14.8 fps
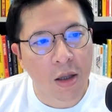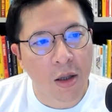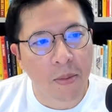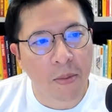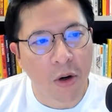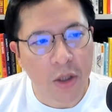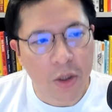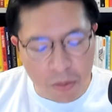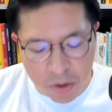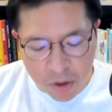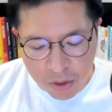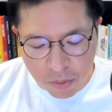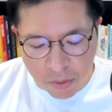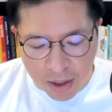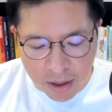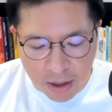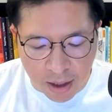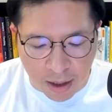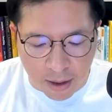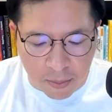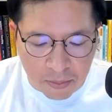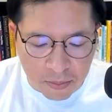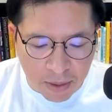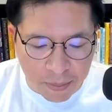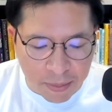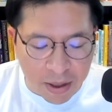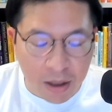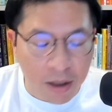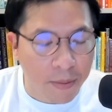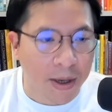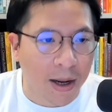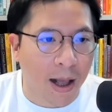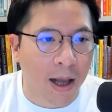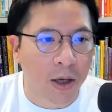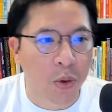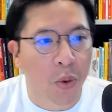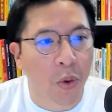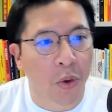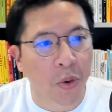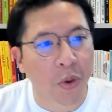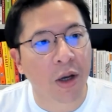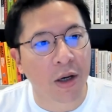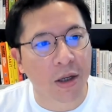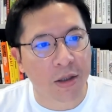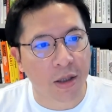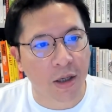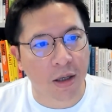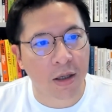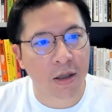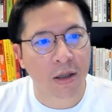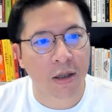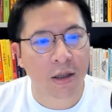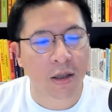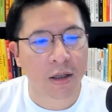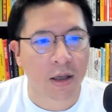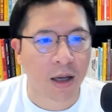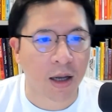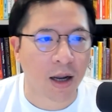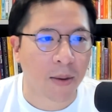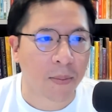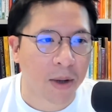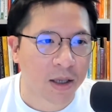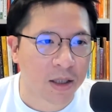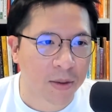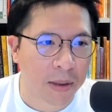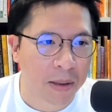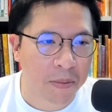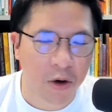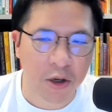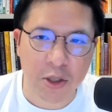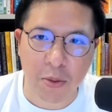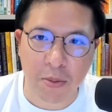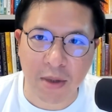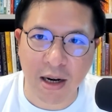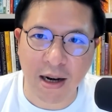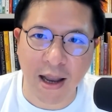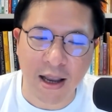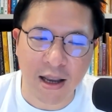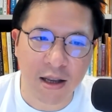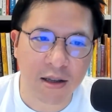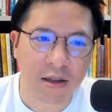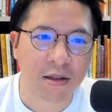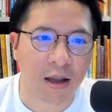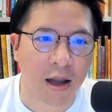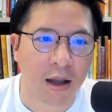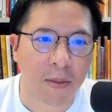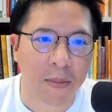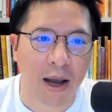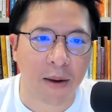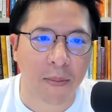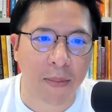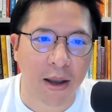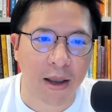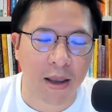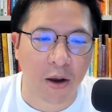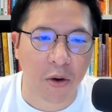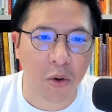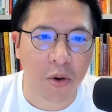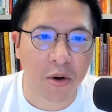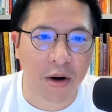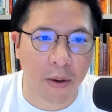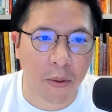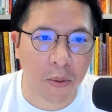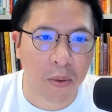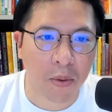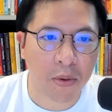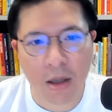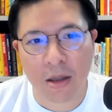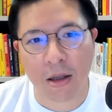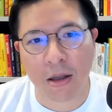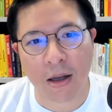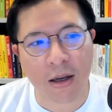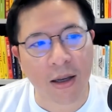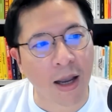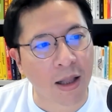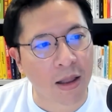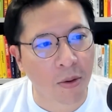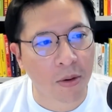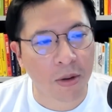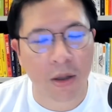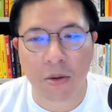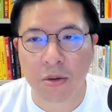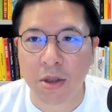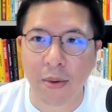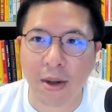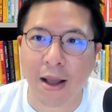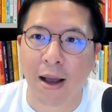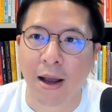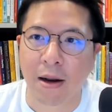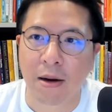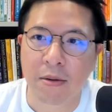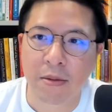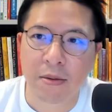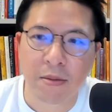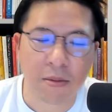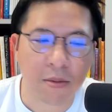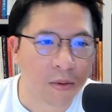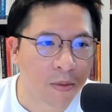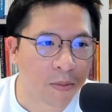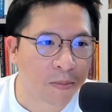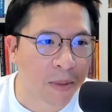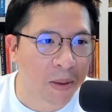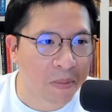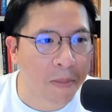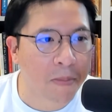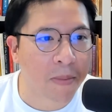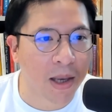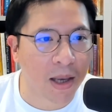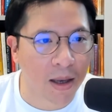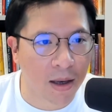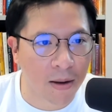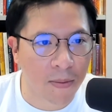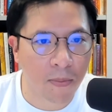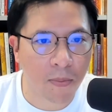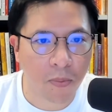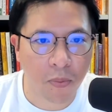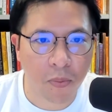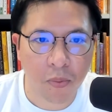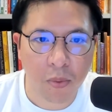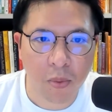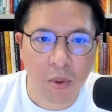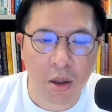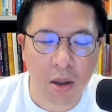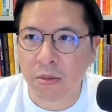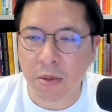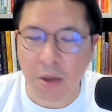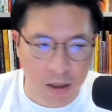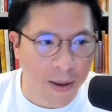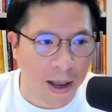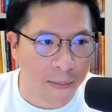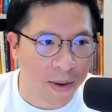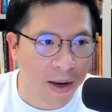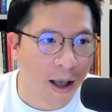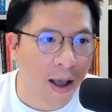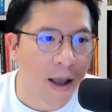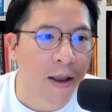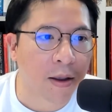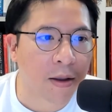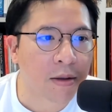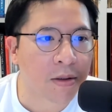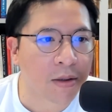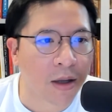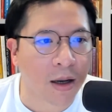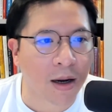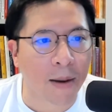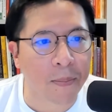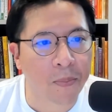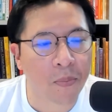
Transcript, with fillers: มรสุมชีวิตเนี่ยมันเป็นเรื่องธรรมดาทุกคนต้องเคยเจอนะครับ อาจจะเป็นมรสุมเล็กๆนะผ่านไปอย่างรวดเร็ว หรือเรื่องใหญ่โตที่ต้องใช้เวลาเป็นปีๆ ถึงจะผ่านไปได้นะครับ